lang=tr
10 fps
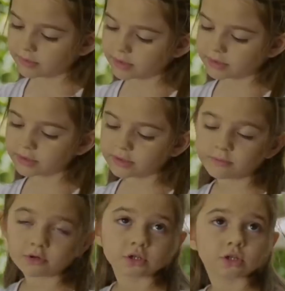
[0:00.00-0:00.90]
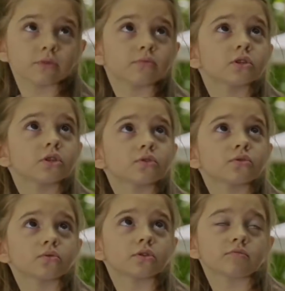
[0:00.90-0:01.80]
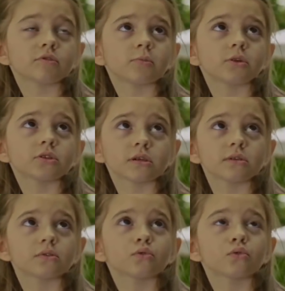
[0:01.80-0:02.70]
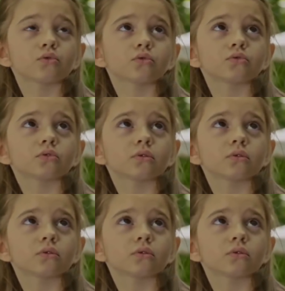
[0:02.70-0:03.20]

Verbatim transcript: Ben sana başka bir şey soracağım ama sen de doğruyu